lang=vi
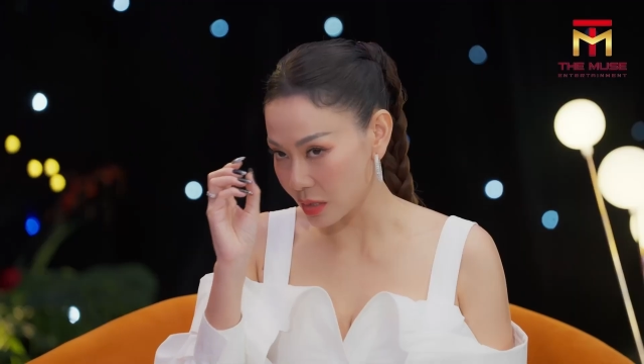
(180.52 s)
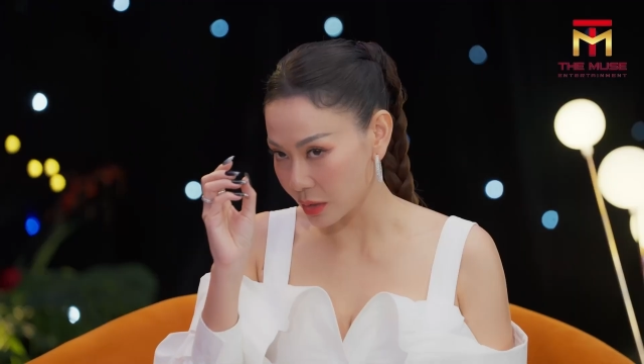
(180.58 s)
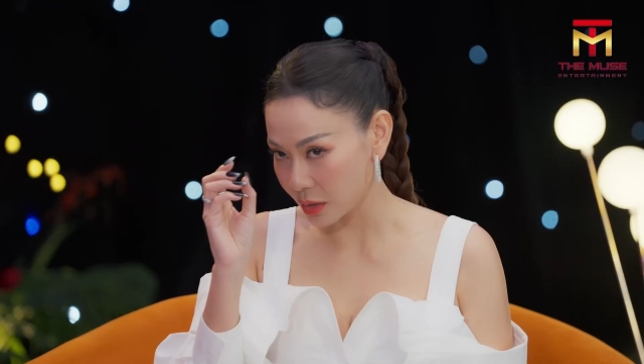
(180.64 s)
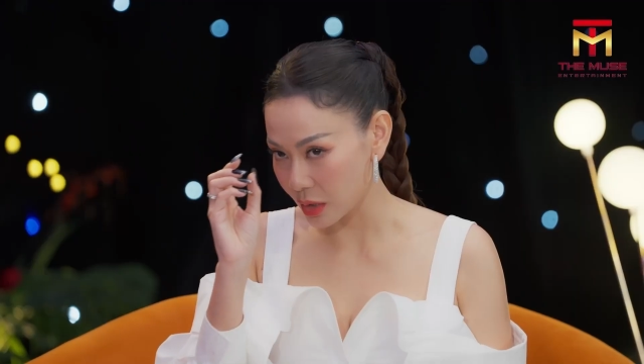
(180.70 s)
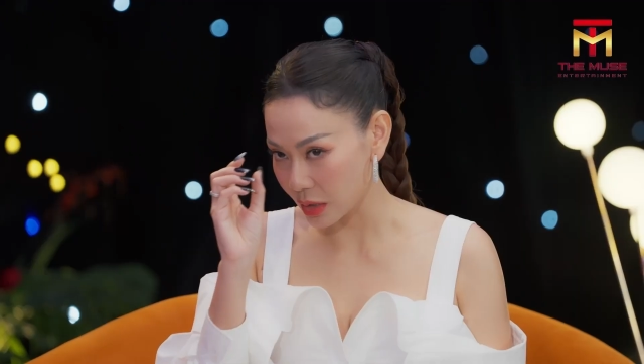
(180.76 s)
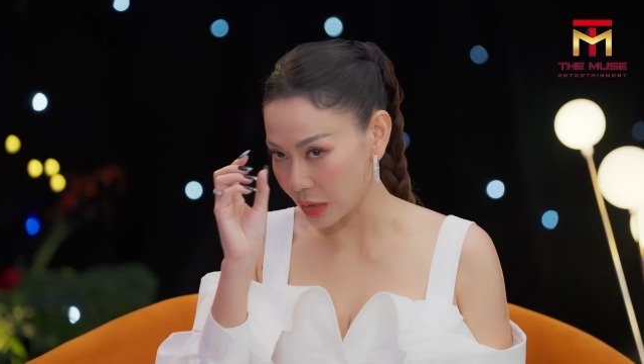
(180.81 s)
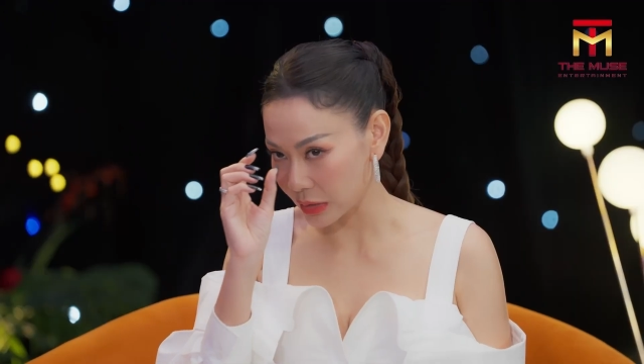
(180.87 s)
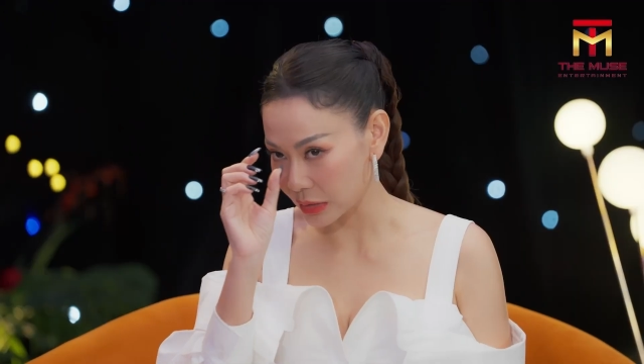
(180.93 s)

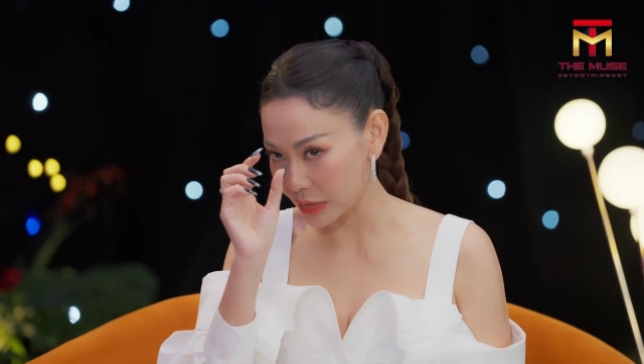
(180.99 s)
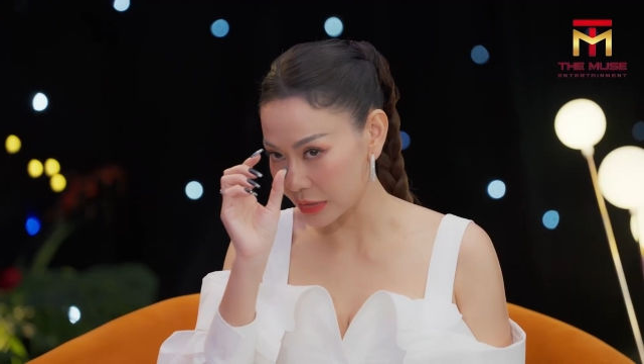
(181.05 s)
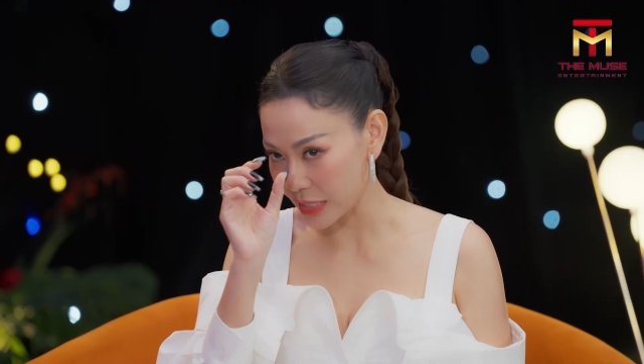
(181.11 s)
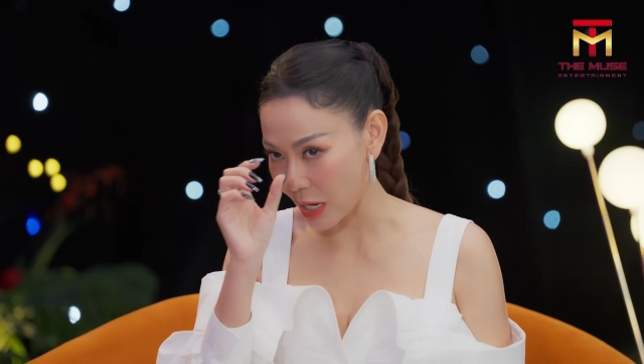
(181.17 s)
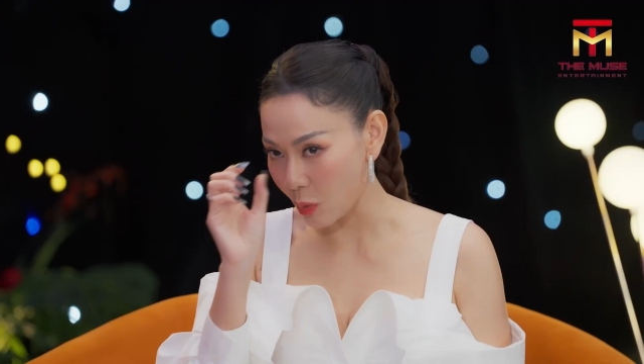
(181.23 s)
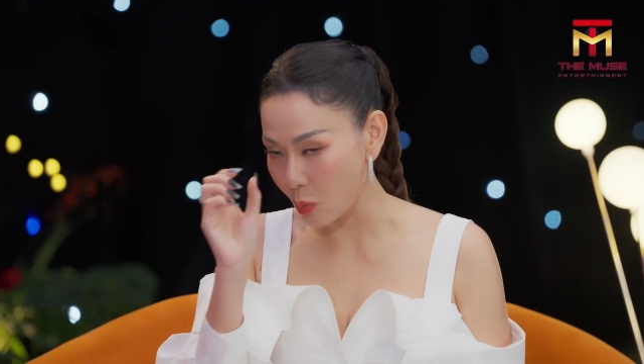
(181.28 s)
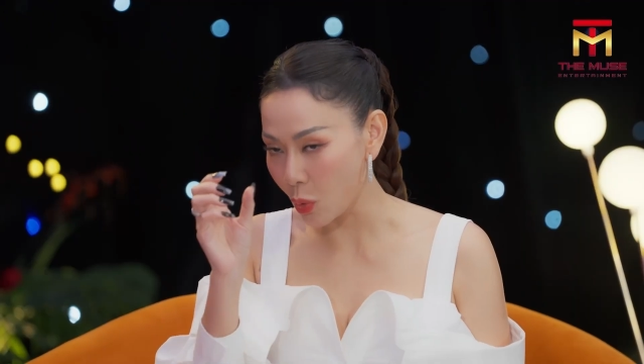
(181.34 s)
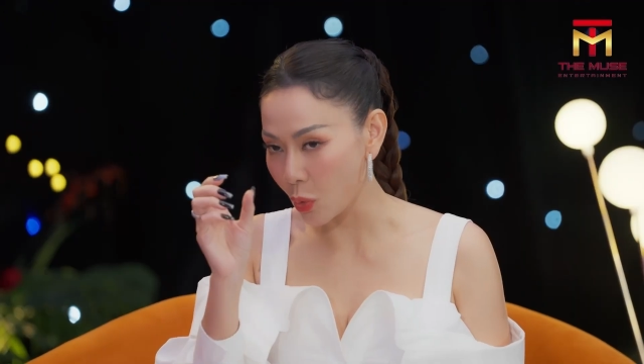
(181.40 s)
được
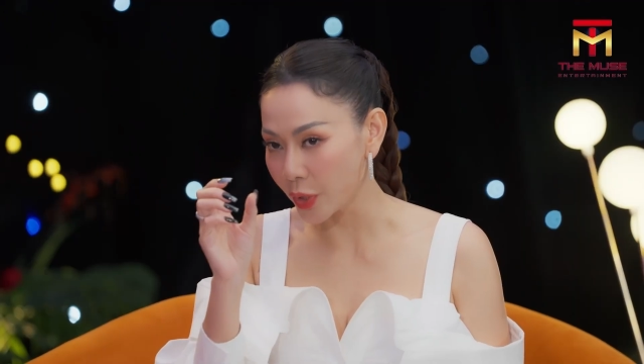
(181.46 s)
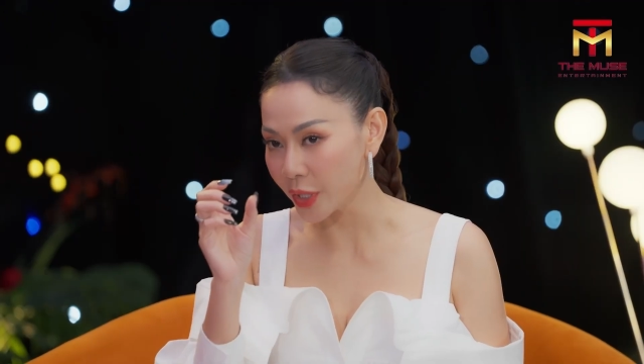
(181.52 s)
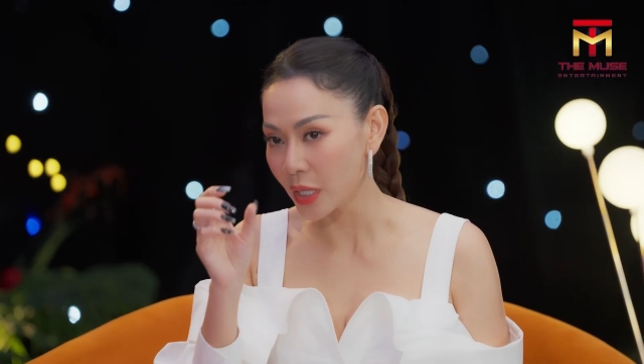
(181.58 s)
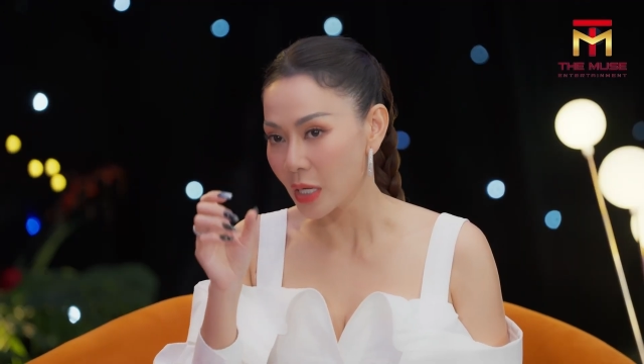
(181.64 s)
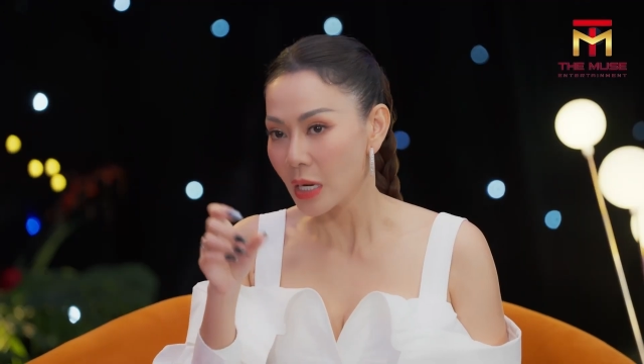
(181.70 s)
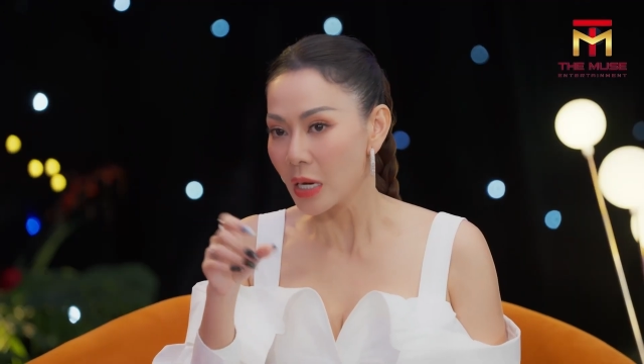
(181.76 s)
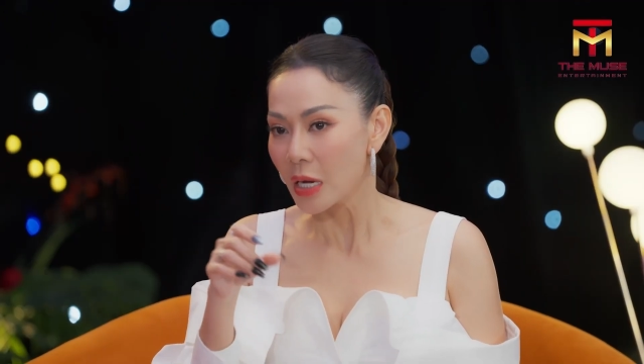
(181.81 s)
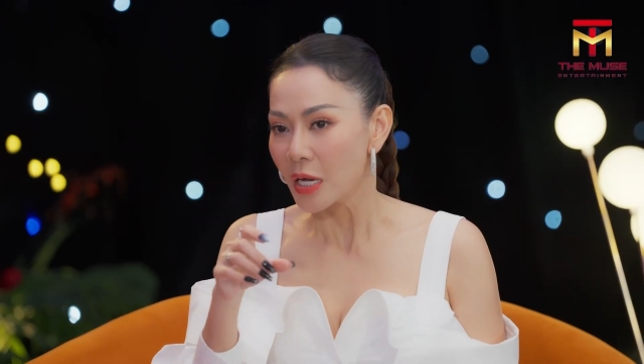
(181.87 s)
sáu múi.
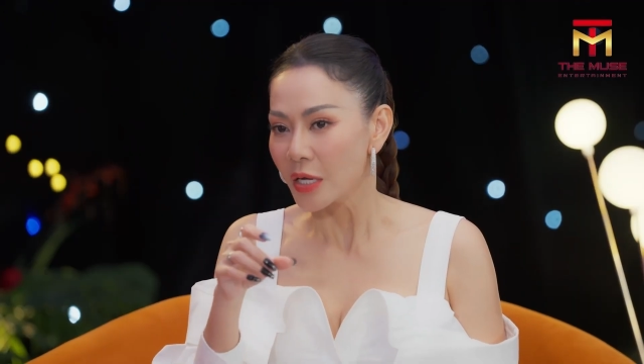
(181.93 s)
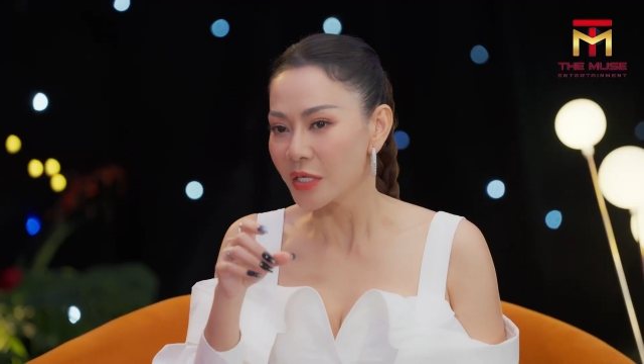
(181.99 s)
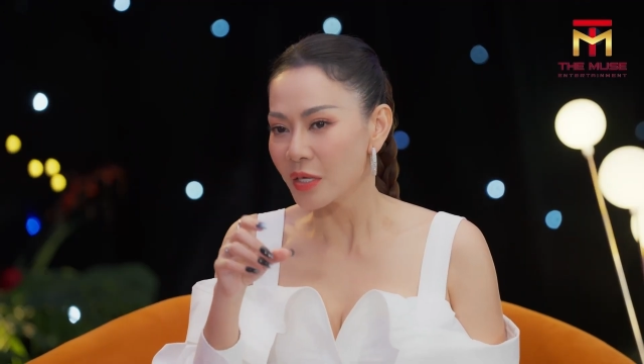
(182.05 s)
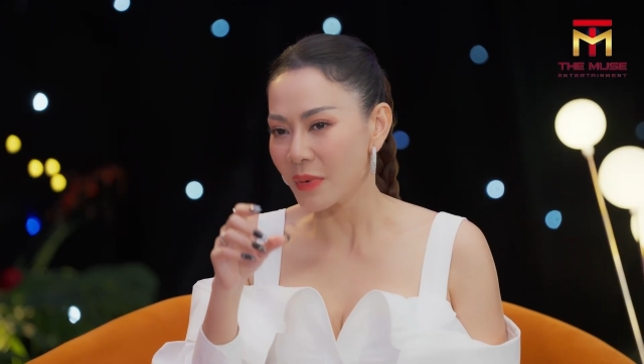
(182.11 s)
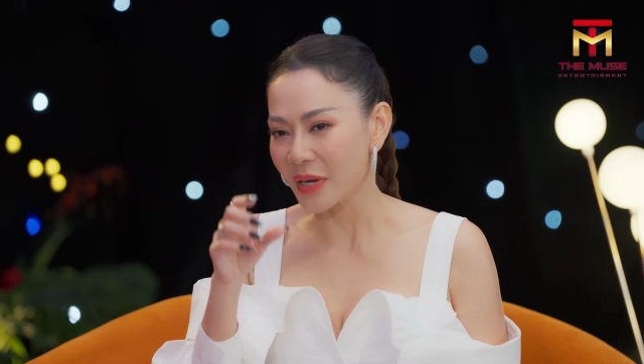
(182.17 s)
Nhưng